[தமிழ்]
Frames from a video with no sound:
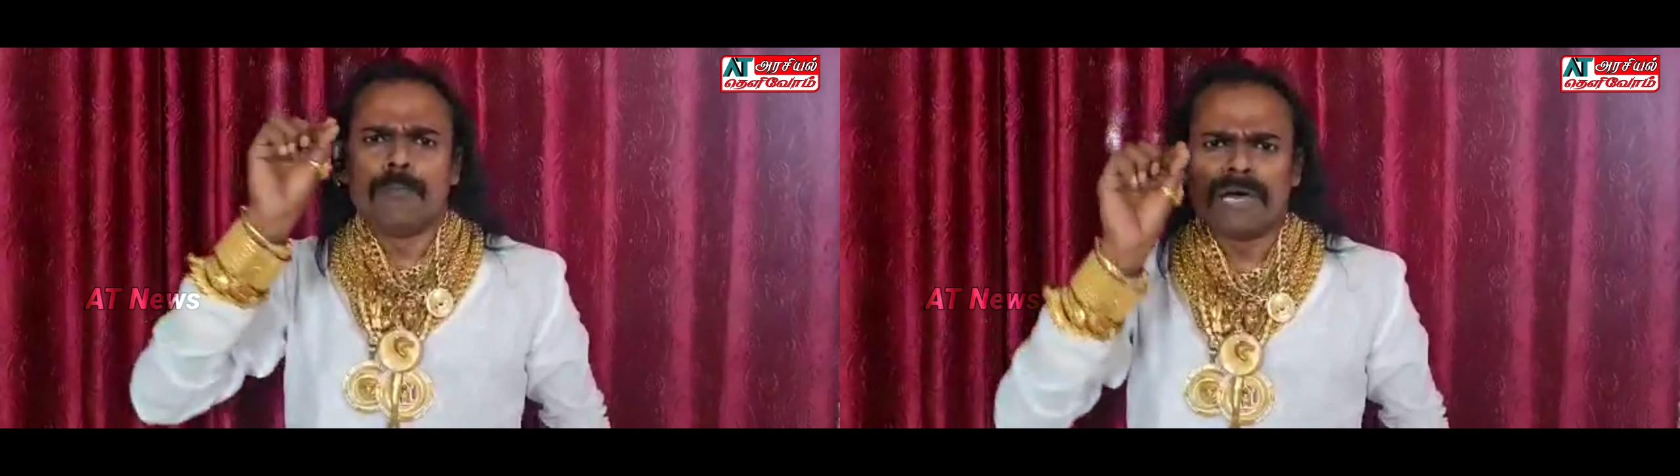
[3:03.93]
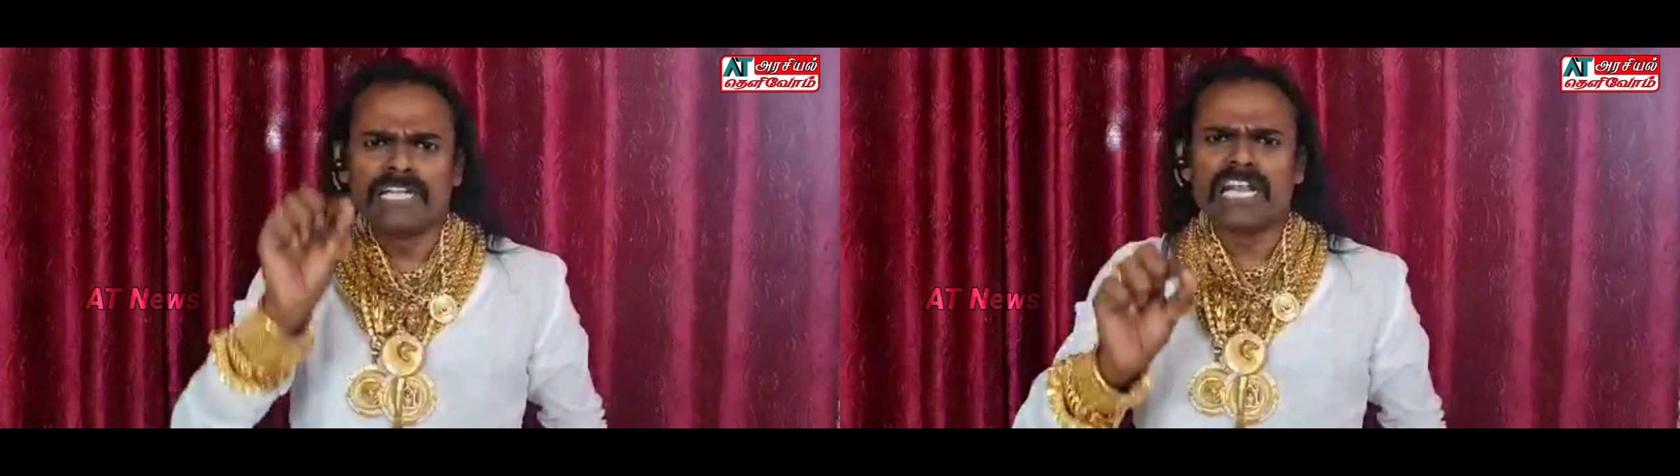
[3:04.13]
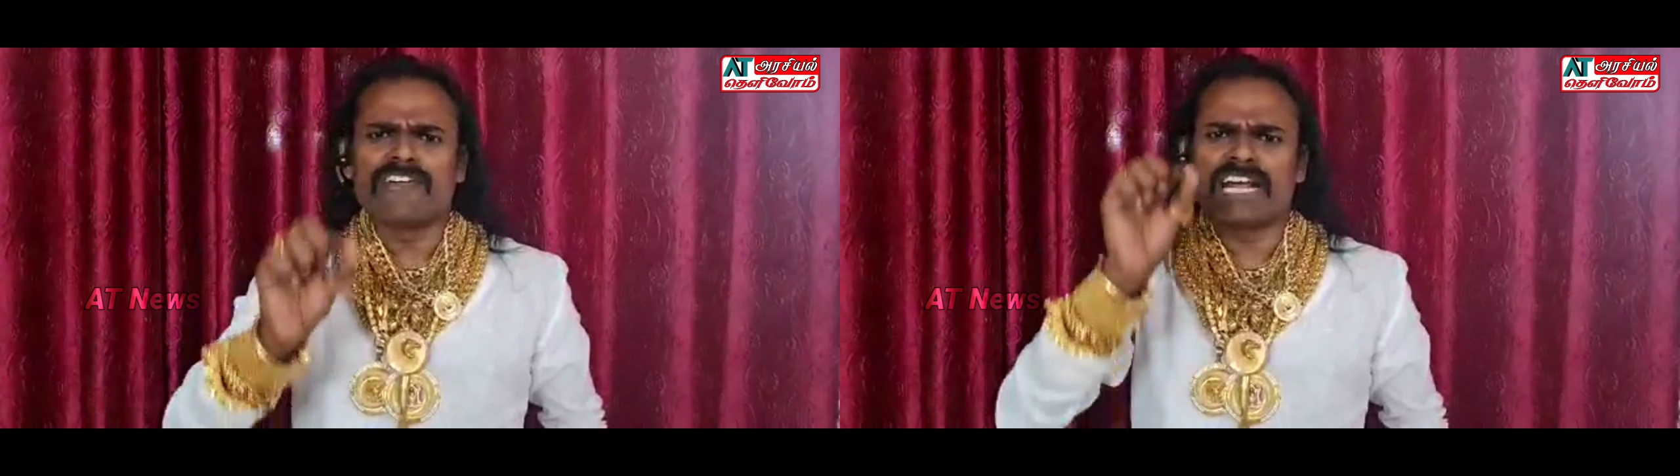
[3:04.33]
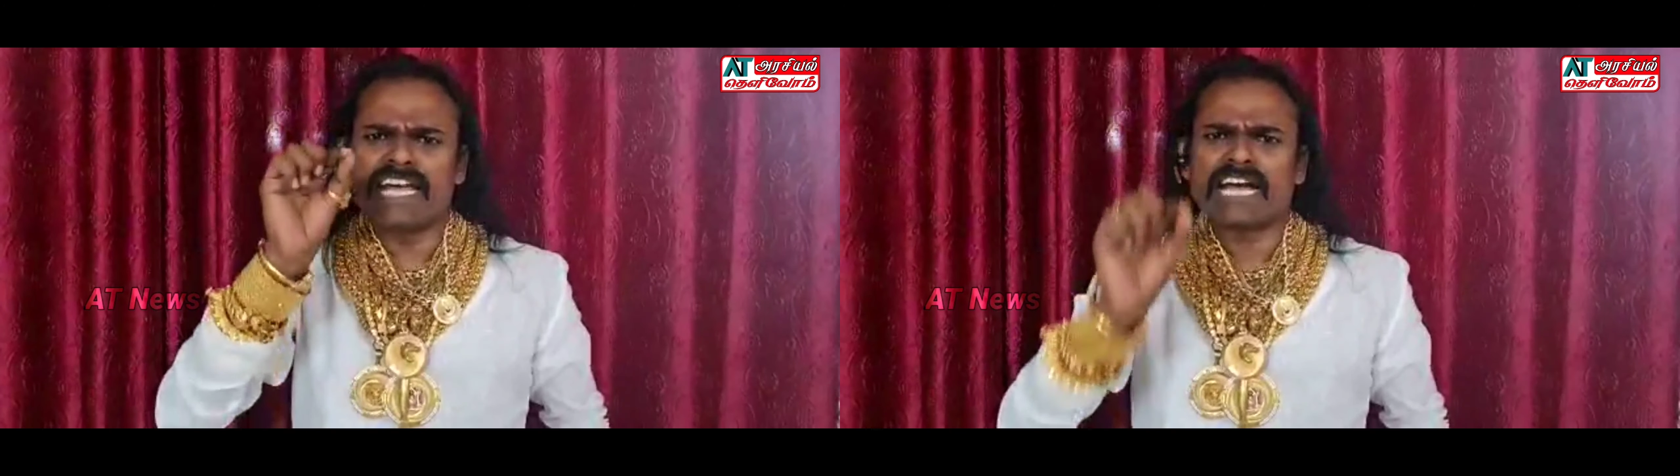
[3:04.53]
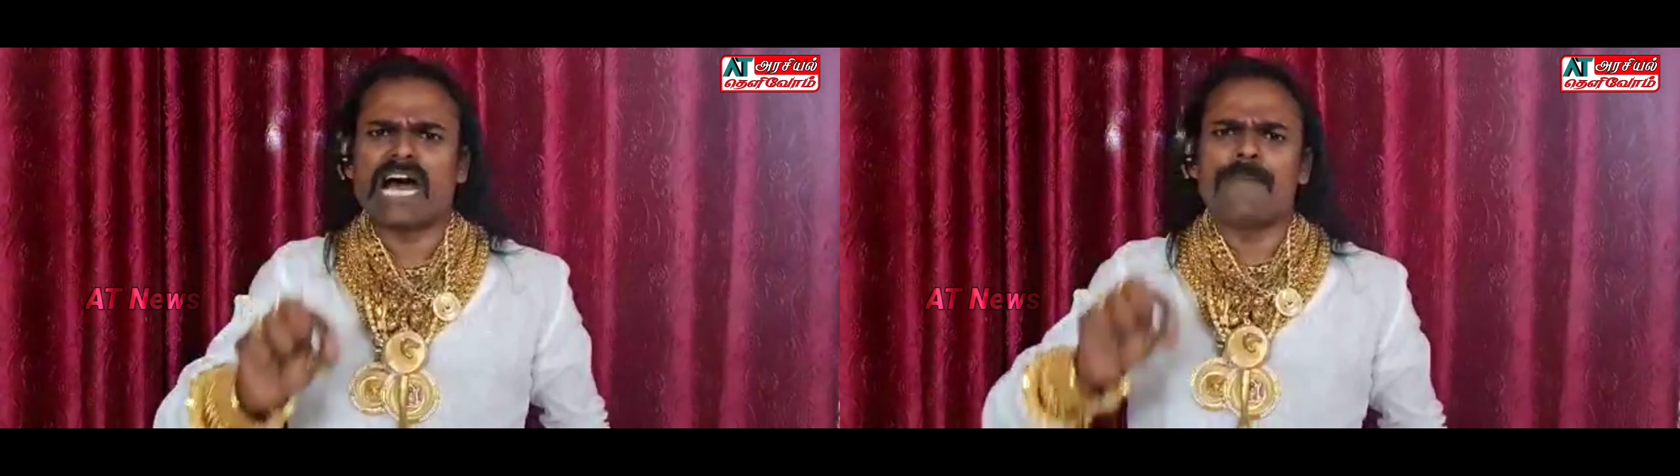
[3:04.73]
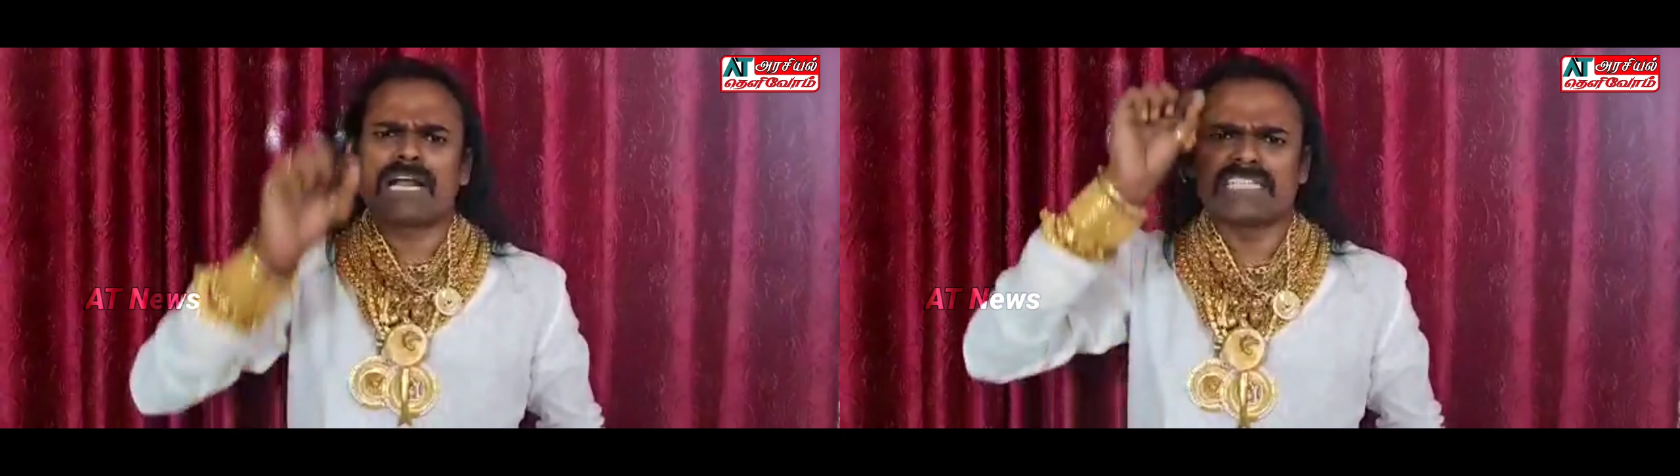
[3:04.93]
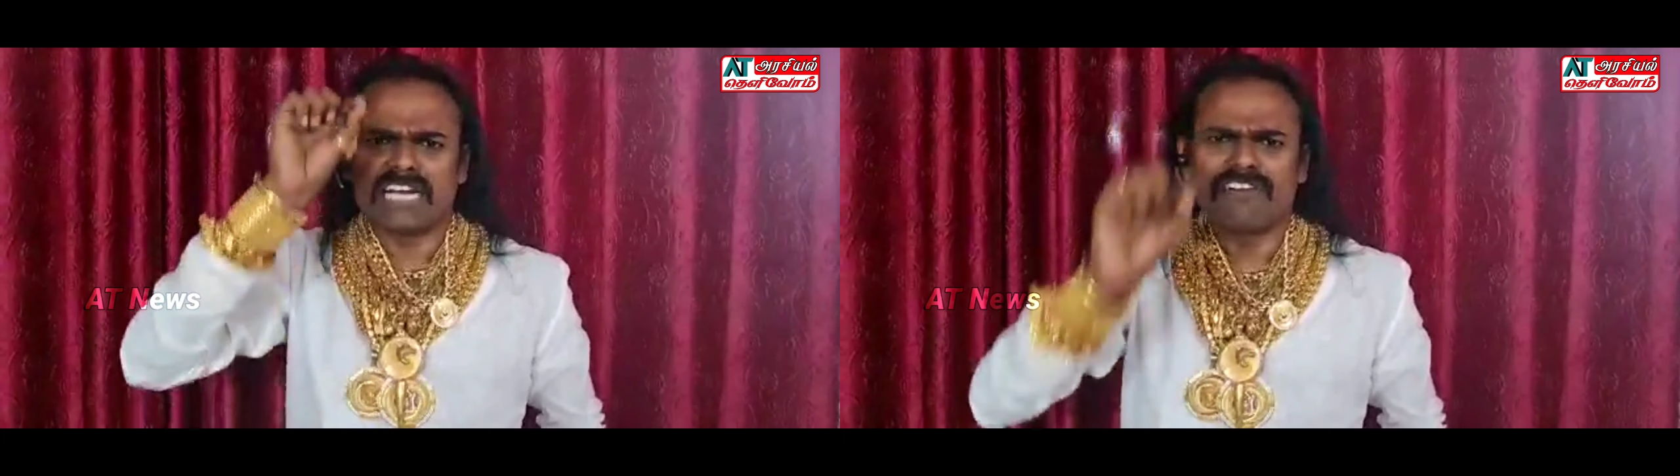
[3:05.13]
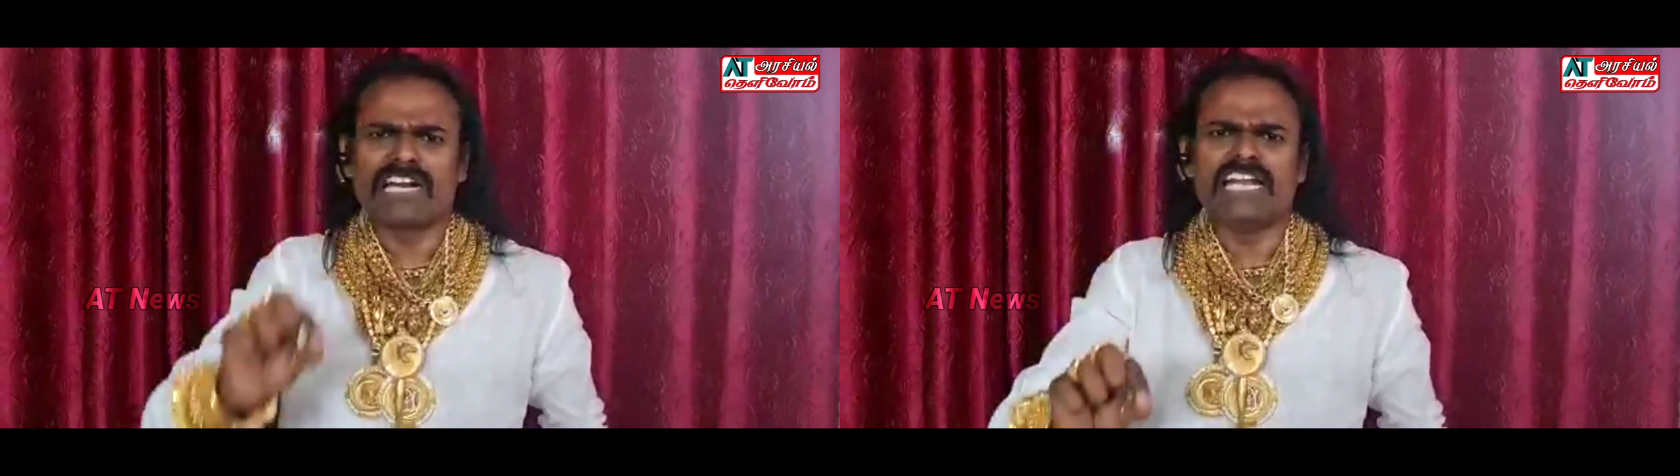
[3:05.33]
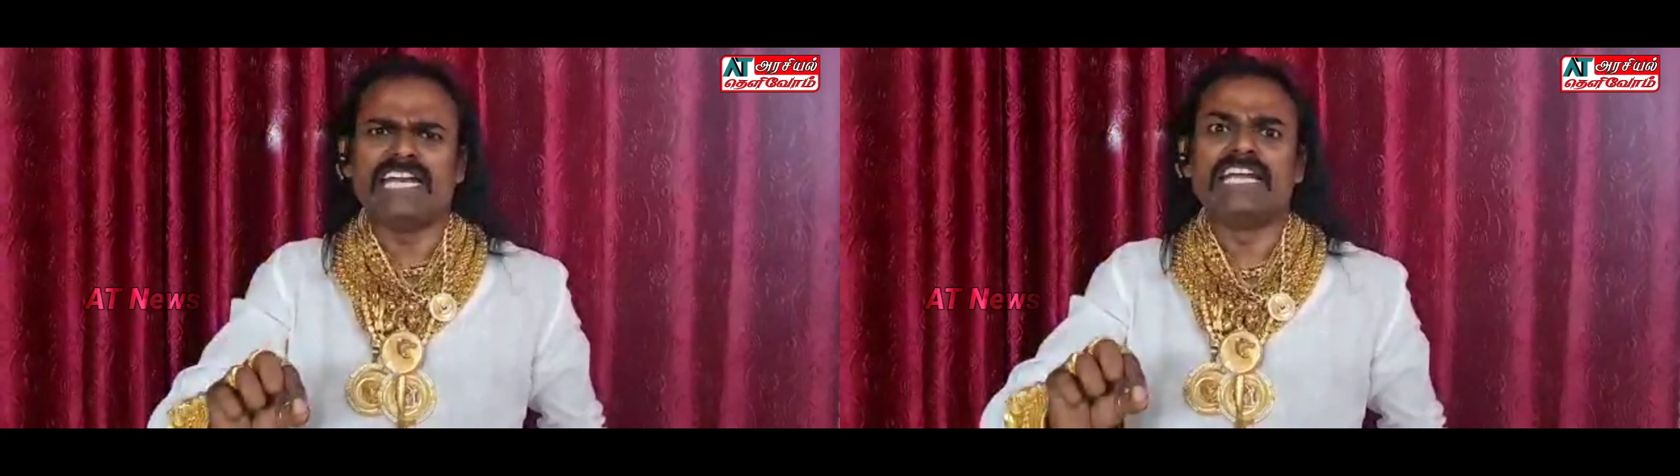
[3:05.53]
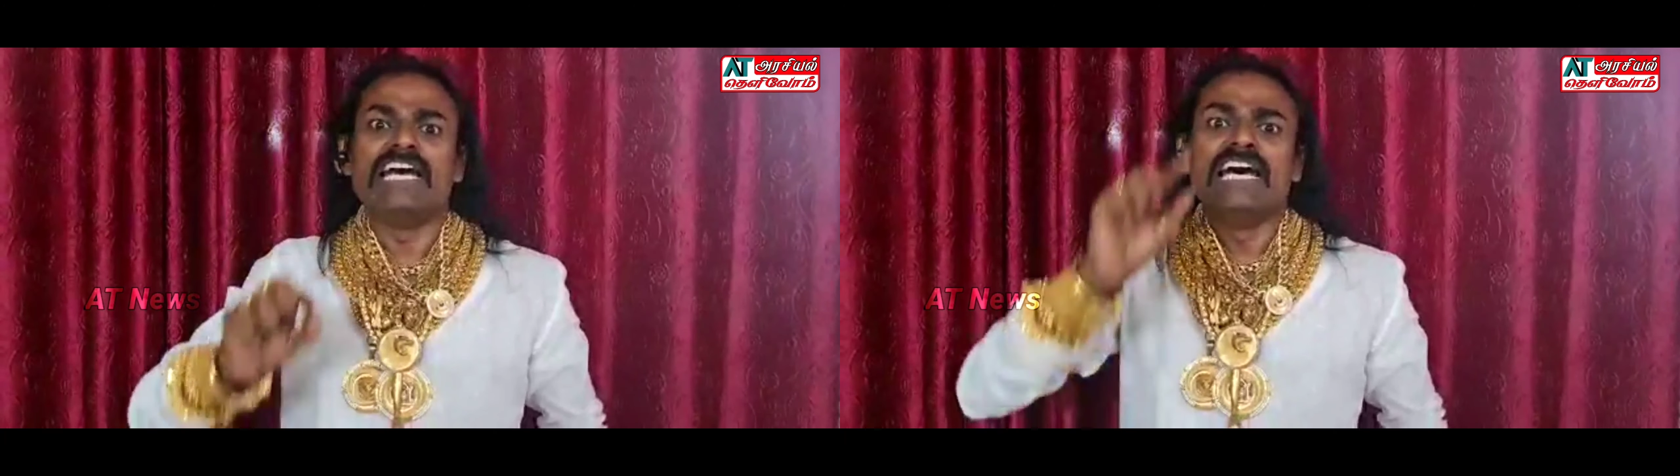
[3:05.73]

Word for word: பெருந்தலைவர் ஐயா காமராஜர் அவர்களின்